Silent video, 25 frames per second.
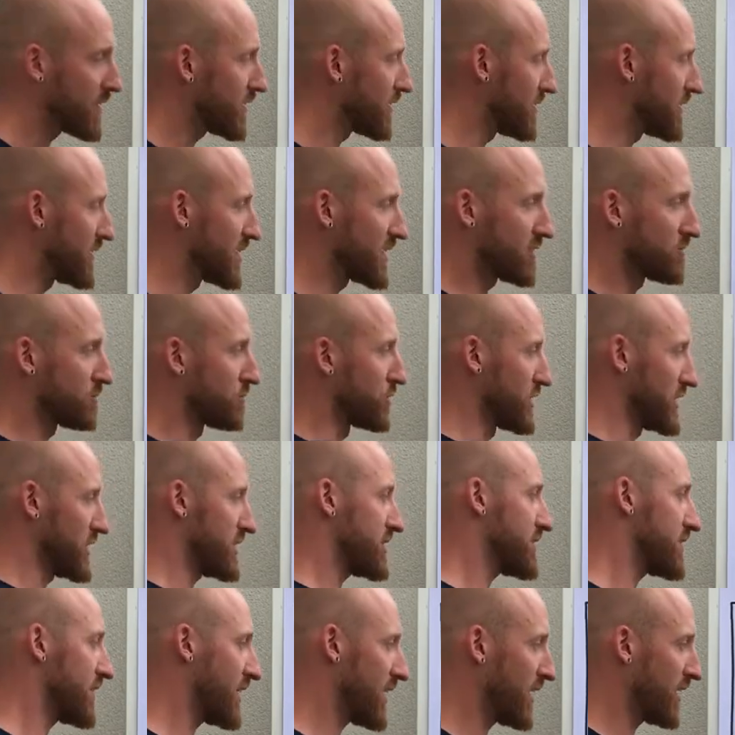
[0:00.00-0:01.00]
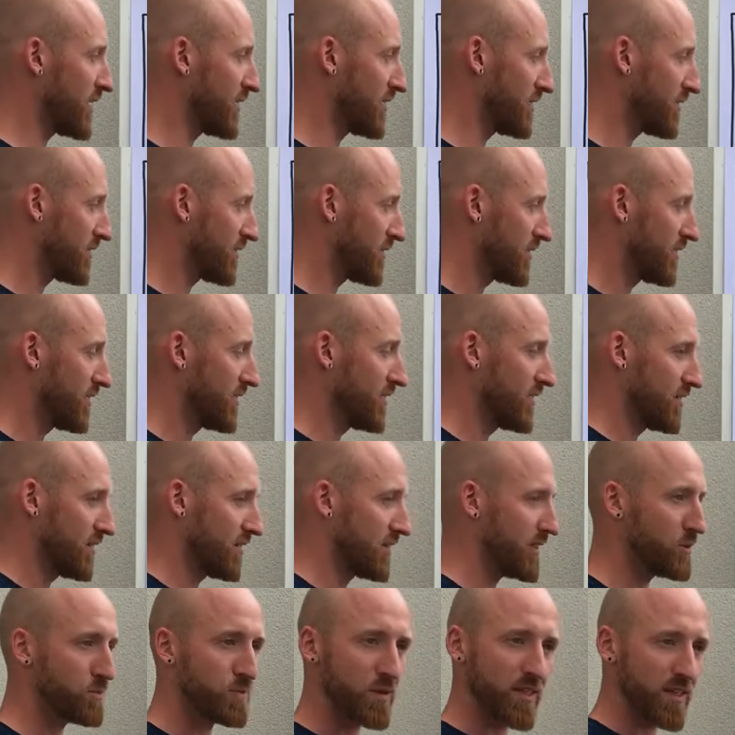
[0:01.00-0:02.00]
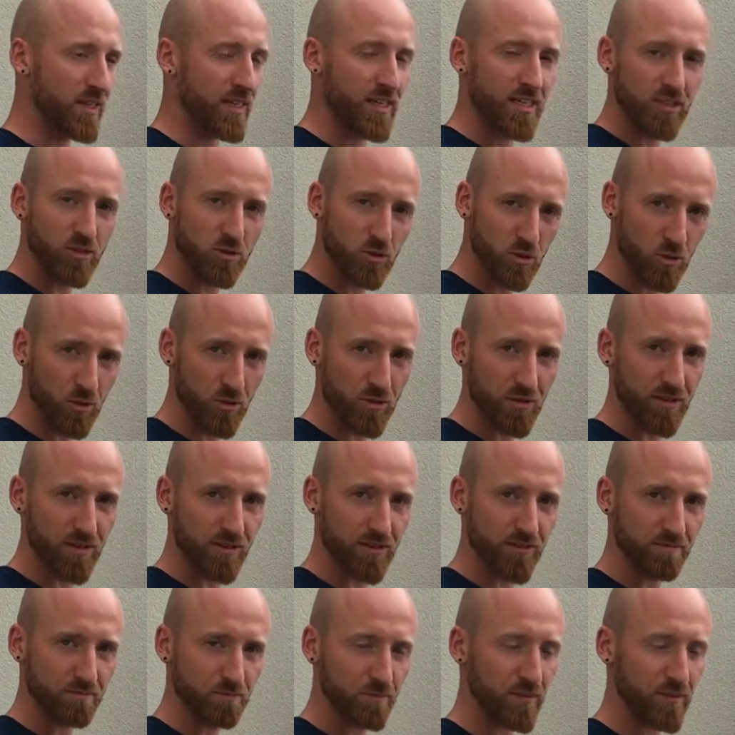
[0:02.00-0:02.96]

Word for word: nirgendwo eine 10, ich bin ja gar nicht so glücklich.